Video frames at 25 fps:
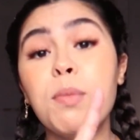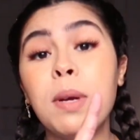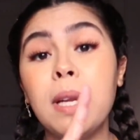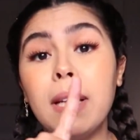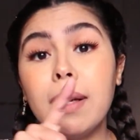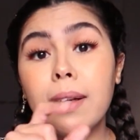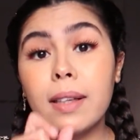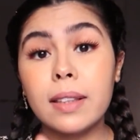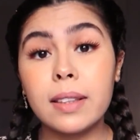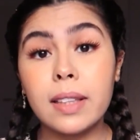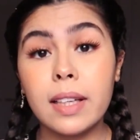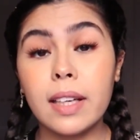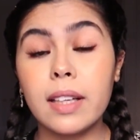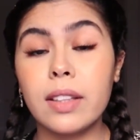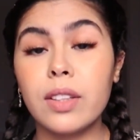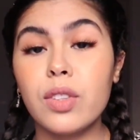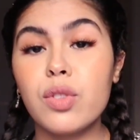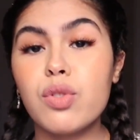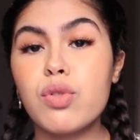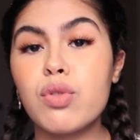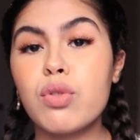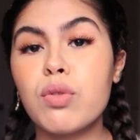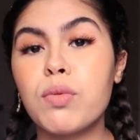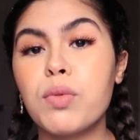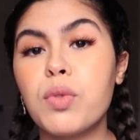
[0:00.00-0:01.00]
ما العاده غادي
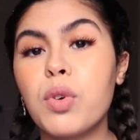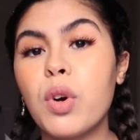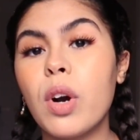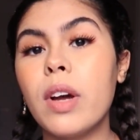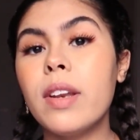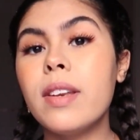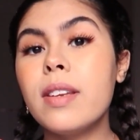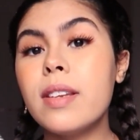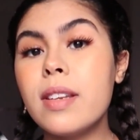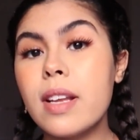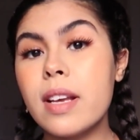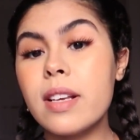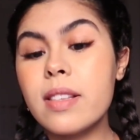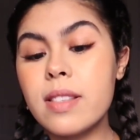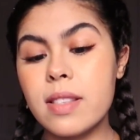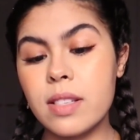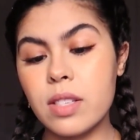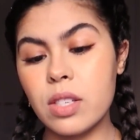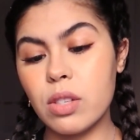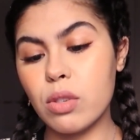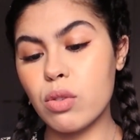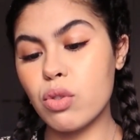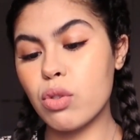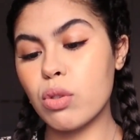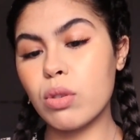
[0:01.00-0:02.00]
نشوفوا الناس
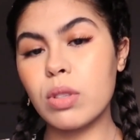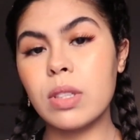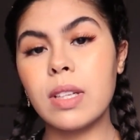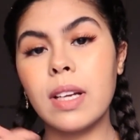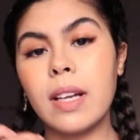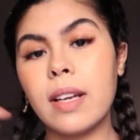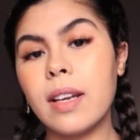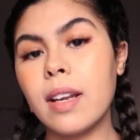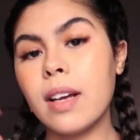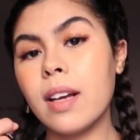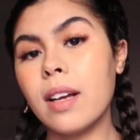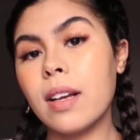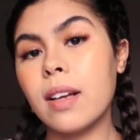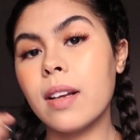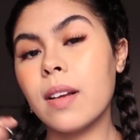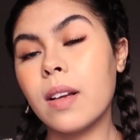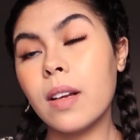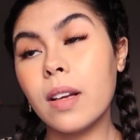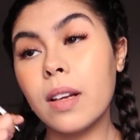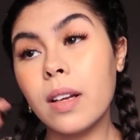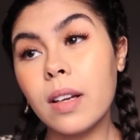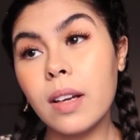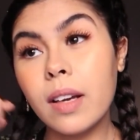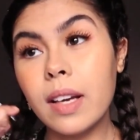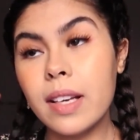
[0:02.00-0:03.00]
ديال جوردانا
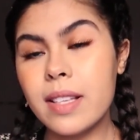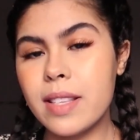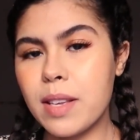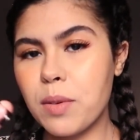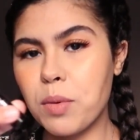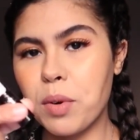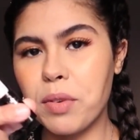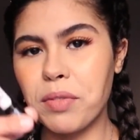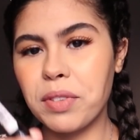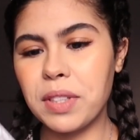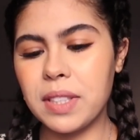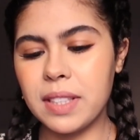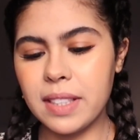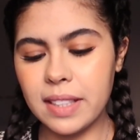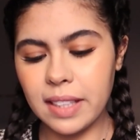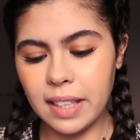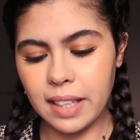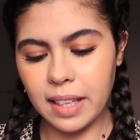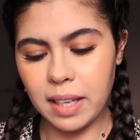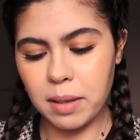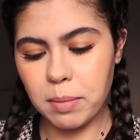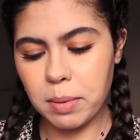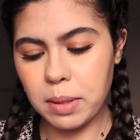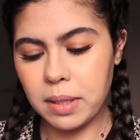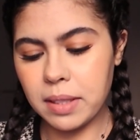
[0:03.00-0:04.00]
حتى هو فيه ديك
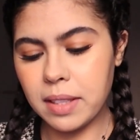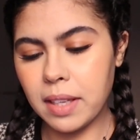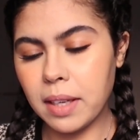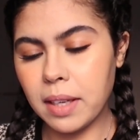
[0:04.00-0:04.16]
اللعيبه